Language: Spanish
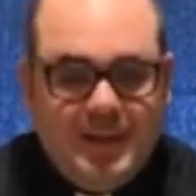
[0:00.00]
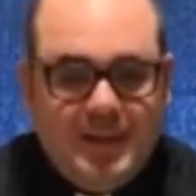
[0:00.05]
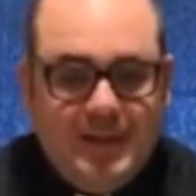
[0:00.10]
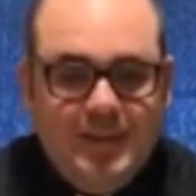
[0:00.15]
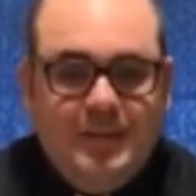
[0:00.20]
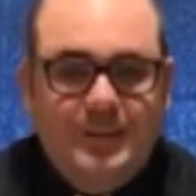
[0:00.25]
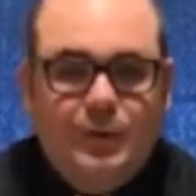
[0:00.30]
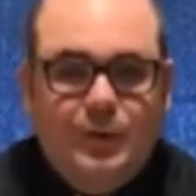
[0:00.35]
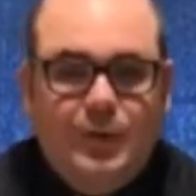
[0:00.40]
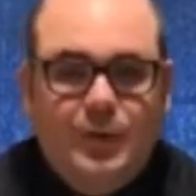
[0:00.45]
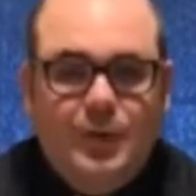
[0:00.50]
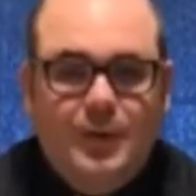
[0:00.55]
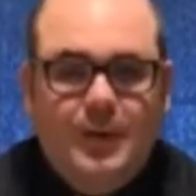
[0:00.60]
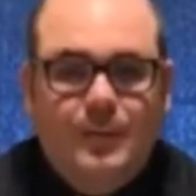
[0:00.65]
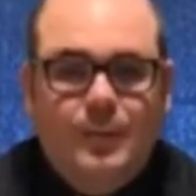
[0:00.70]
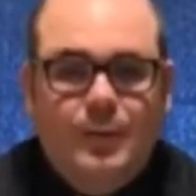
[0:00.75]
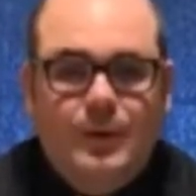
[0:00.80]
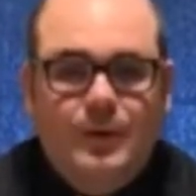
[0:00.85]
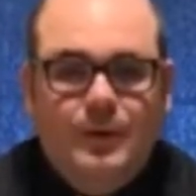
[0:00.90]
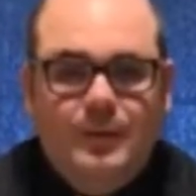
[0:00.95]
que ha destruido la
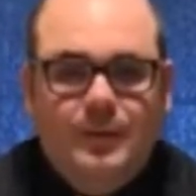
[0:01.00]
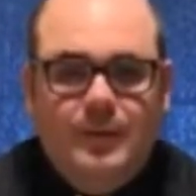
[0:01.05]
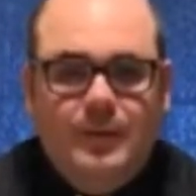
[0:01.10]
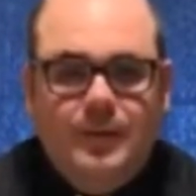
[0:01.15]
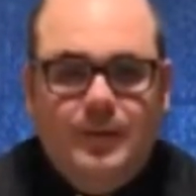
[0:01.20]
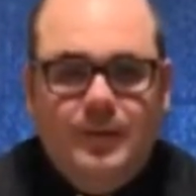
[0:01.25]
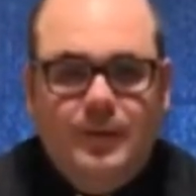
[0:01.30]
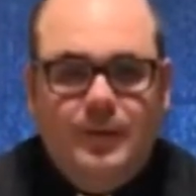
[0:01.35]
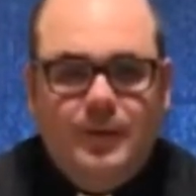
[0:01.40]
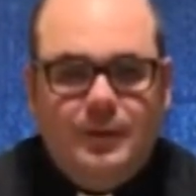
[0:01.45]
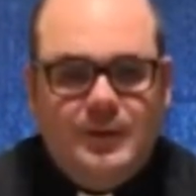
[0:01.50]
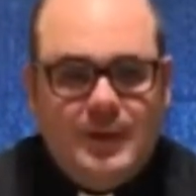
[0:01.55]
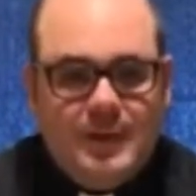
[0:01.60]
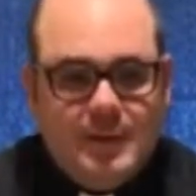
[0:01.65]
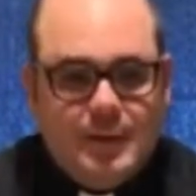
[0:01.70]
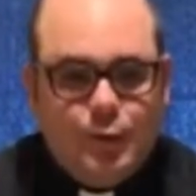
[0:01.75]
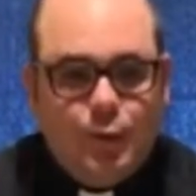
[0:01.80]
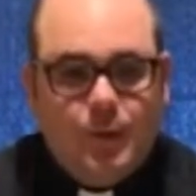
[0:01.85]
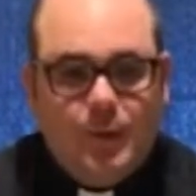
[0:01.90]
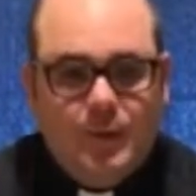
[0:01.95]
muerte y nos ha
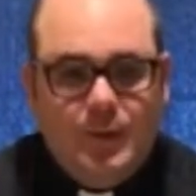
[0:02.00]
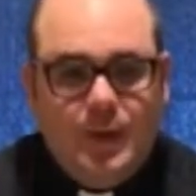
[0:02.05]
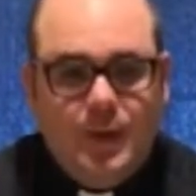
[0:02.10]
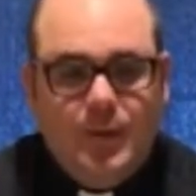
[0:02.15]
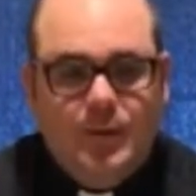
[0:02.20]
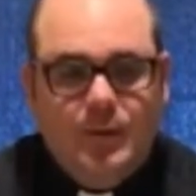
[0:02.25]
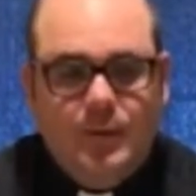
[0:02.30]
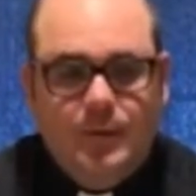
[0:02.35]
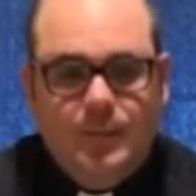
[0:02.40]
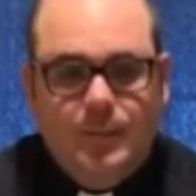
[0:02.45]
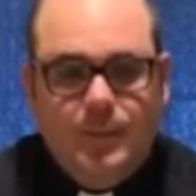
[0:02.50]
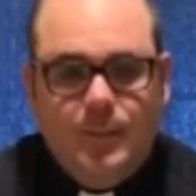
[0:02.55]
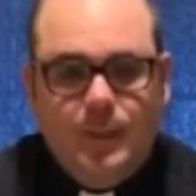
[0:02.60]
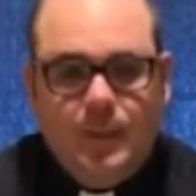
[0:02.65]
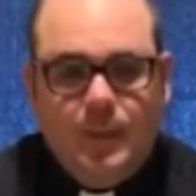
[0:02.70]
resucitado,